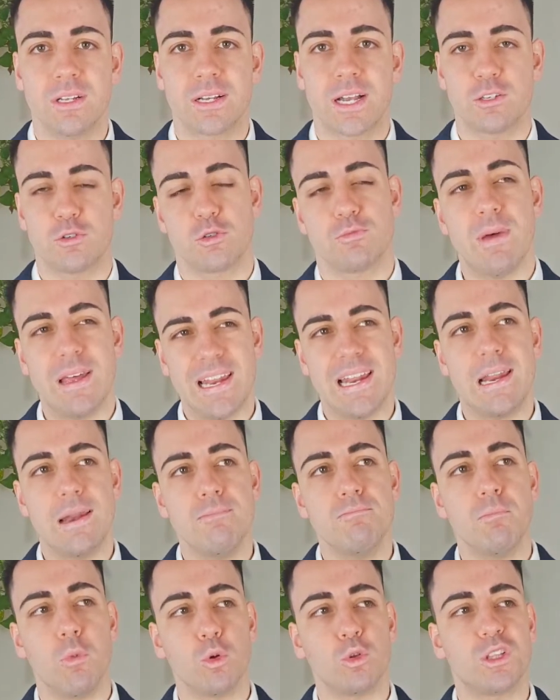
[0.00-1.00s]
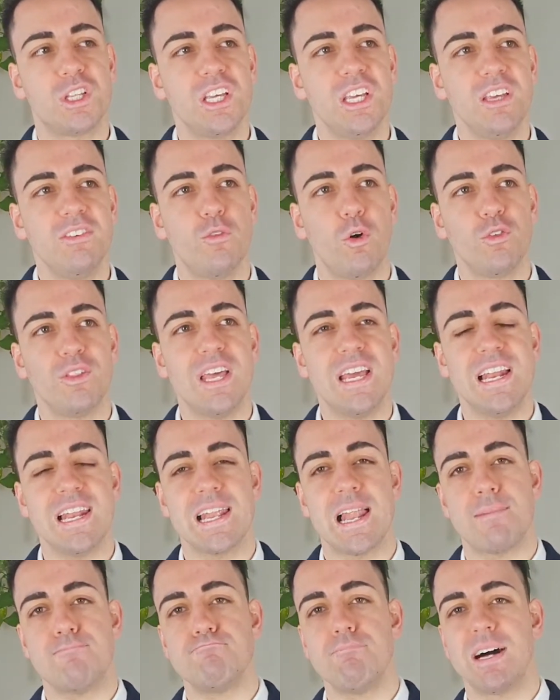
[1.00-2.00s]
casus belli il motivo
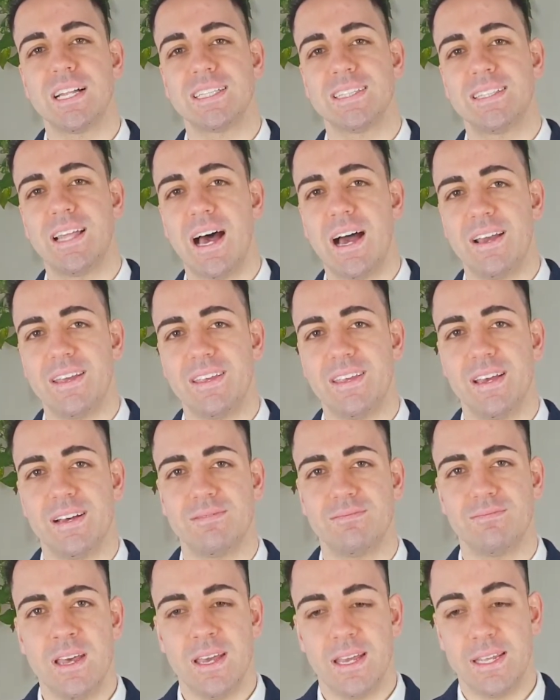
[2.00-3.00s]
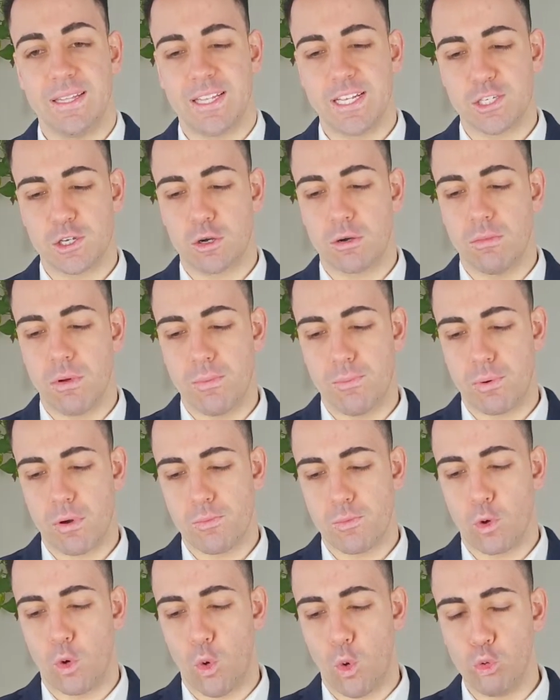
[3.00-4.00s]
della battaglia, inteso come
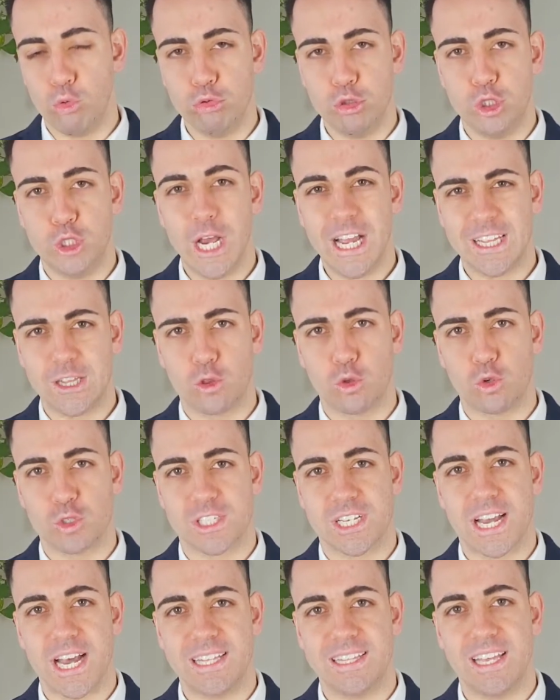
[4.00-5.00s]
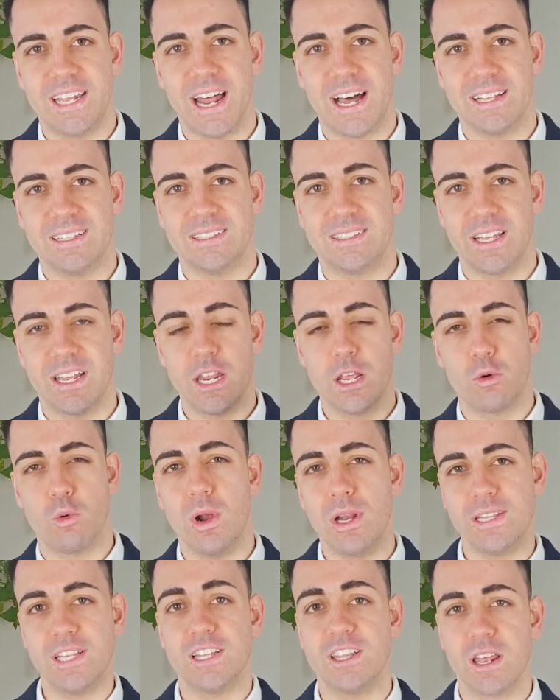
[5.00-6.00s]
proprio oggetto scatenante di
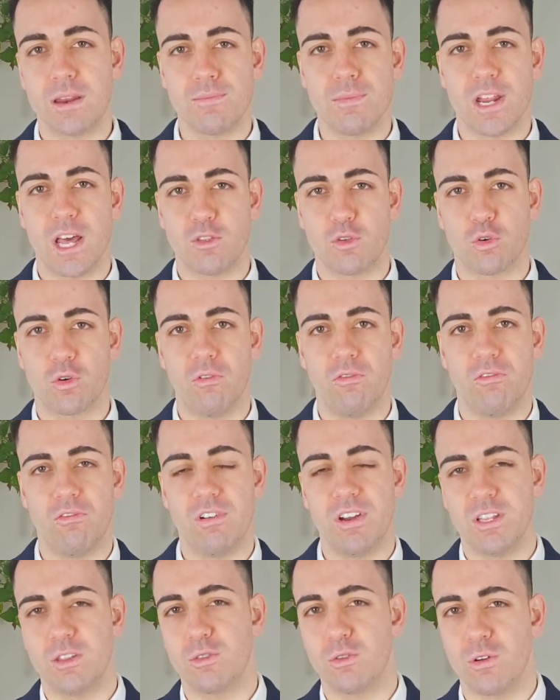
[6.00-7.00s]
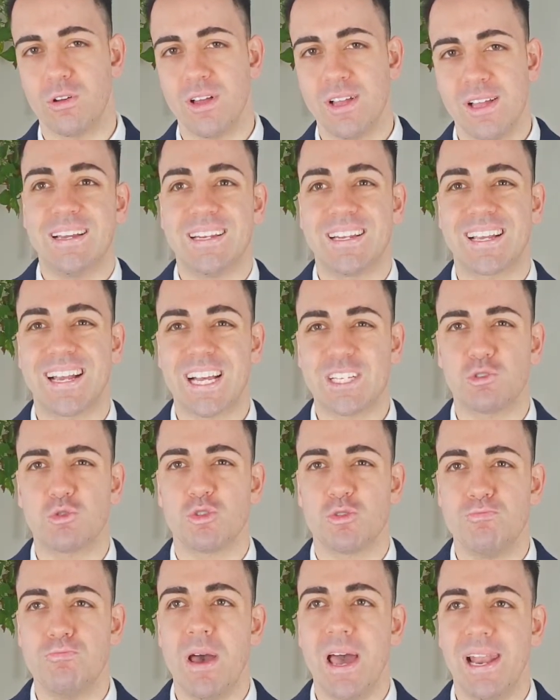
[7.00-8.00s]
quel determinato conflitto. Il
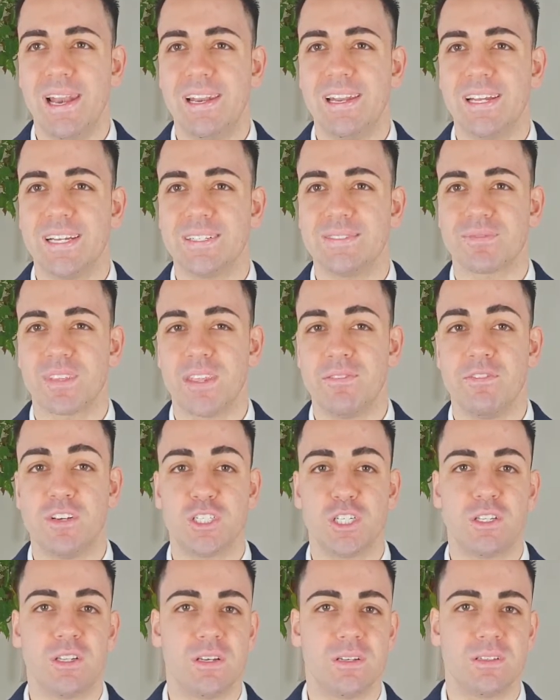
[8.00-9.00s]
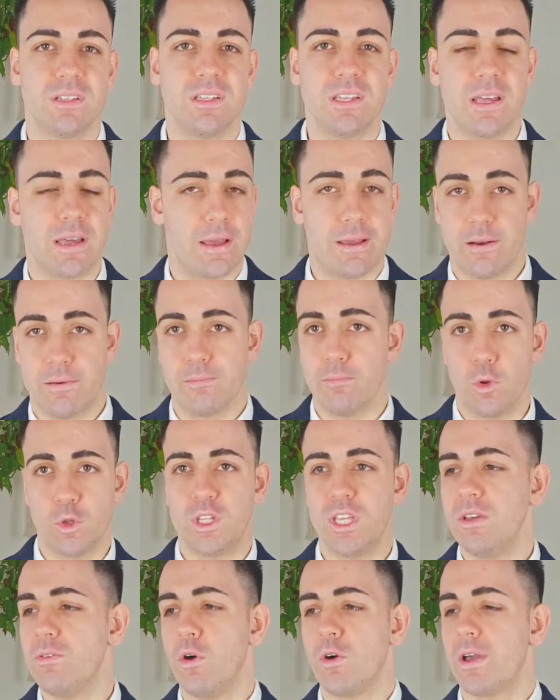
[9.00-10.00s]
casus belli, invece di de- dire il
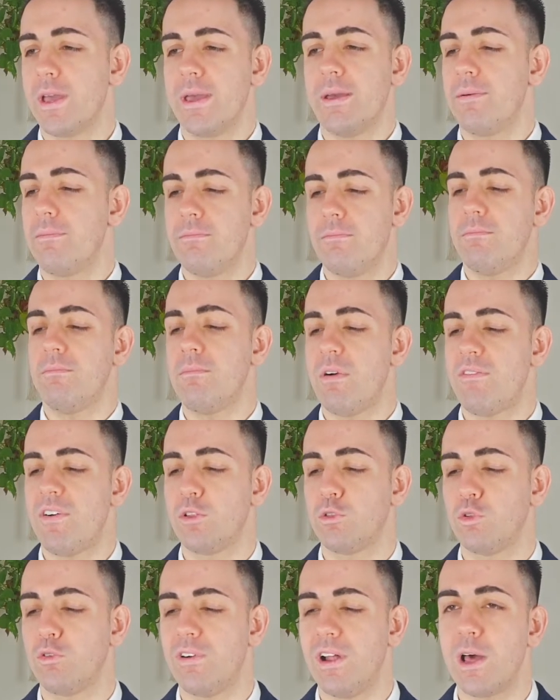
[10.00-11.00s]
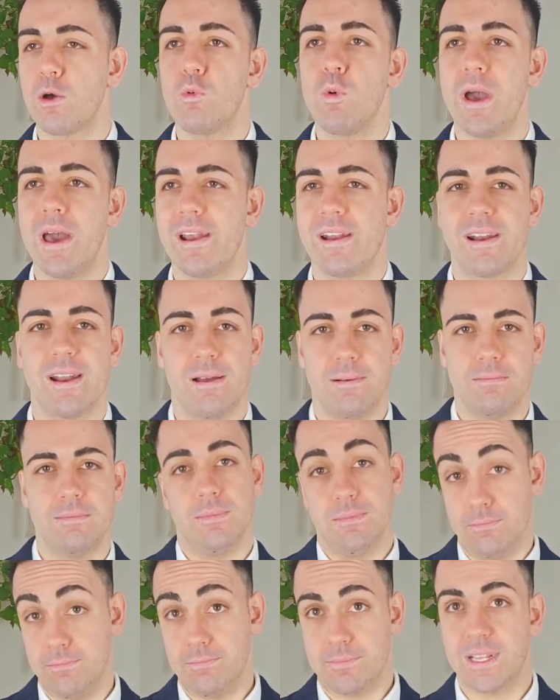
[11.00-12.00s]
motivo che mi ha fatto fare la guerra,
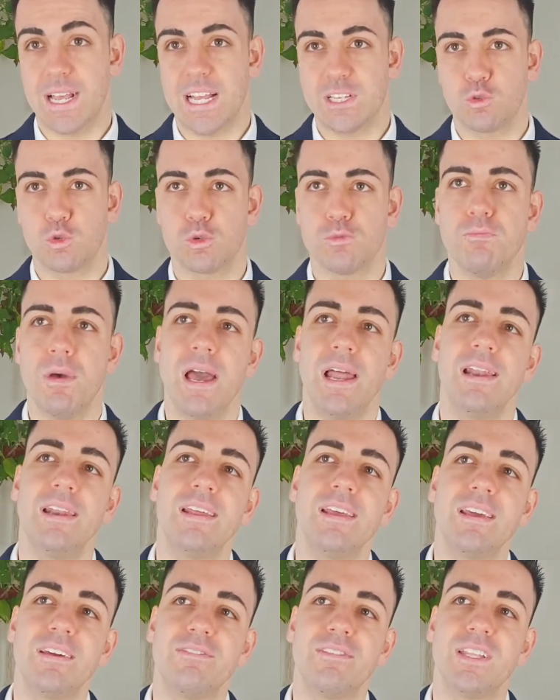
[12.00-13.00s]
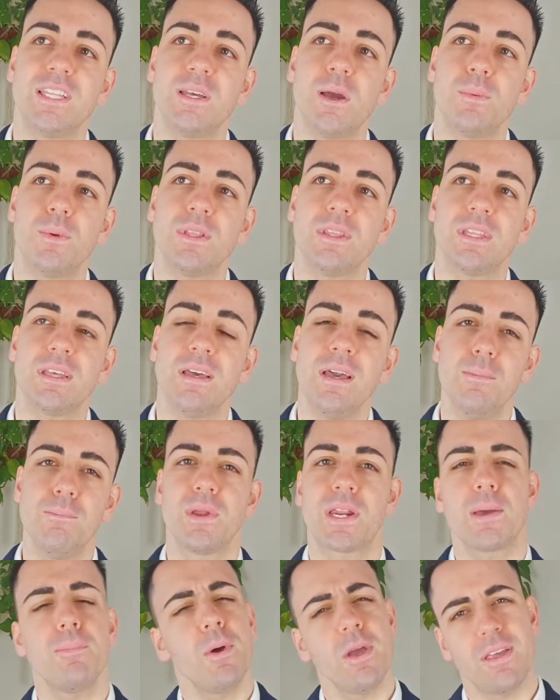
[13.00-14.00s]
casus belli effettivamente,
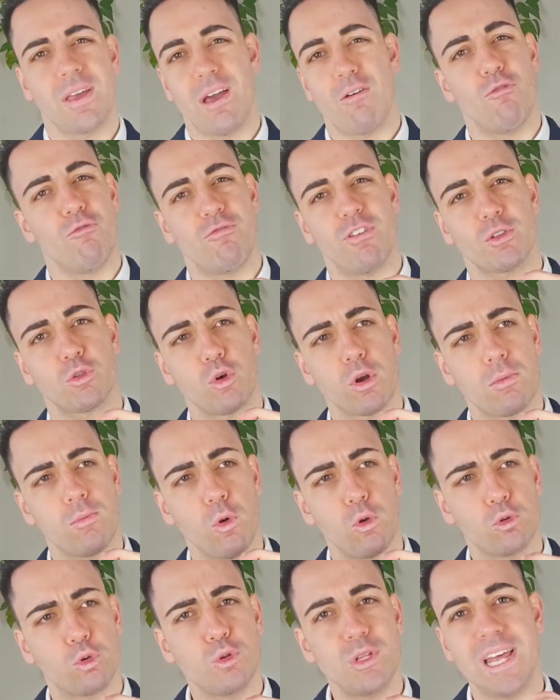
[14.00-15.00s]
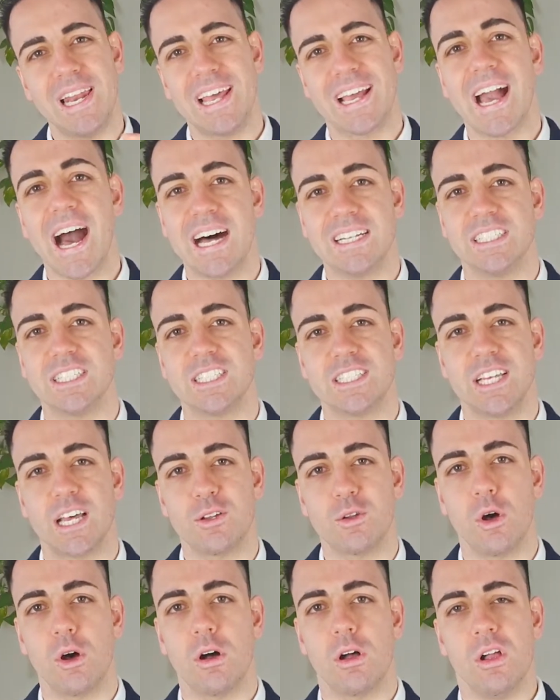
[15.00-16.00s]
perché poi è un fattore molto di eleganza,
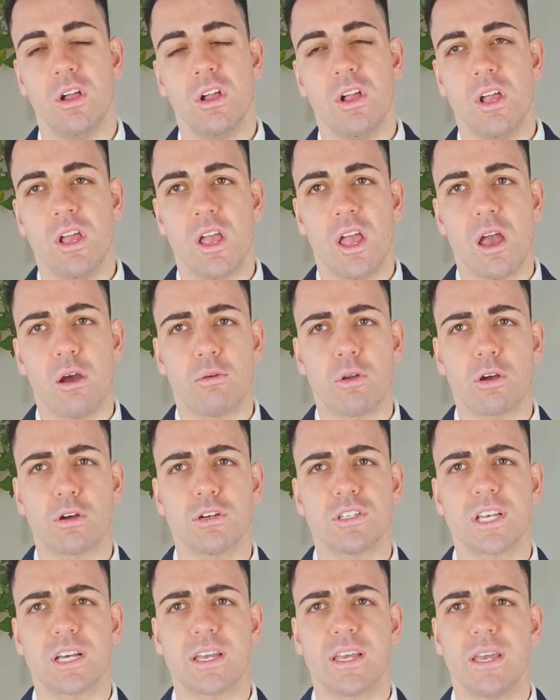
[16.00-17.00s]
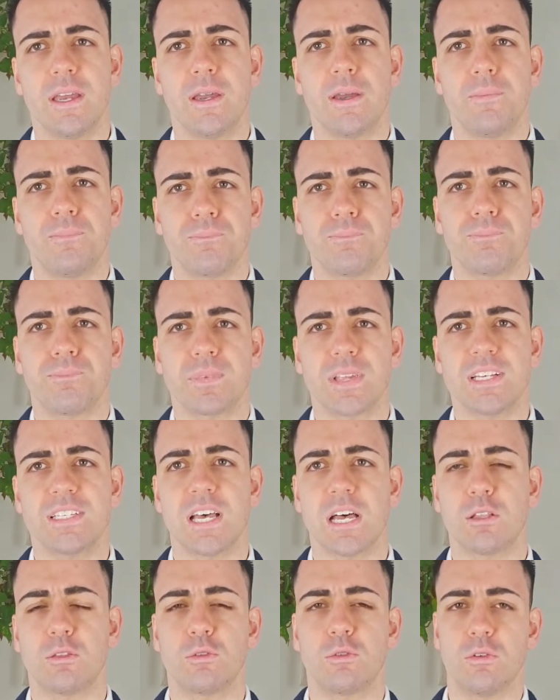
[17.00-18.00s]
no? È una cosa che,
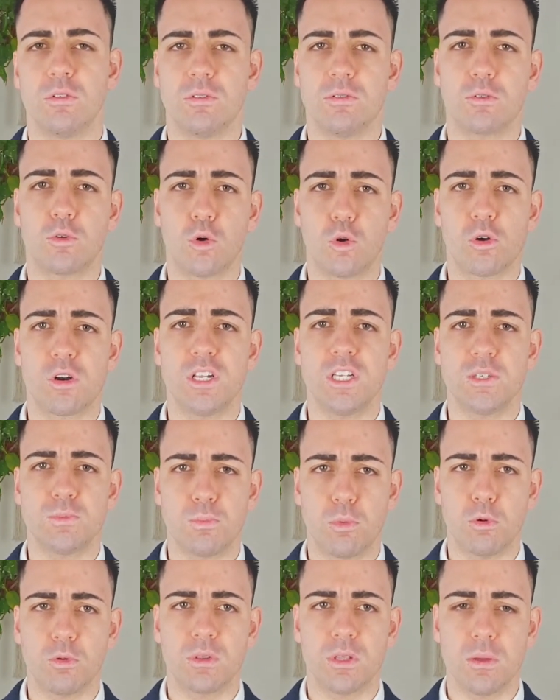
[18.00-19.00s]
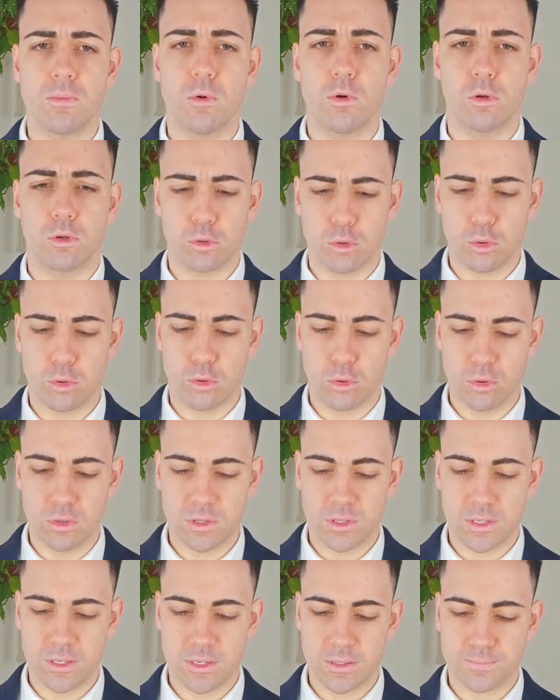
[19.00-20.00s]
esatto, corrisponde molto
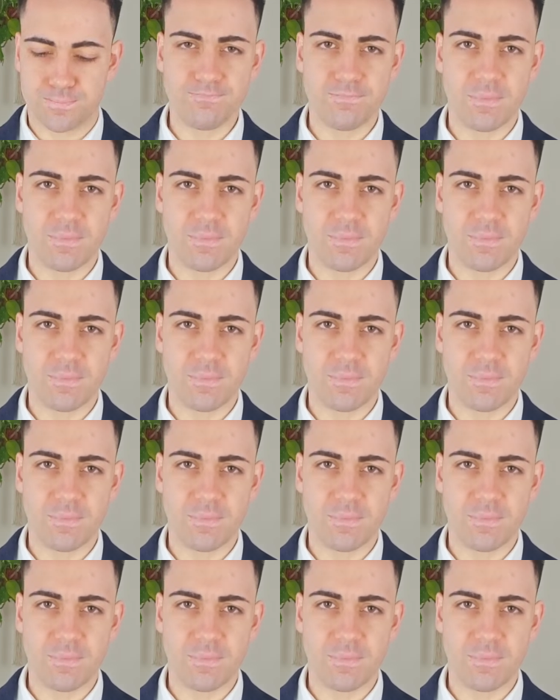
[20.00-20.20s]
con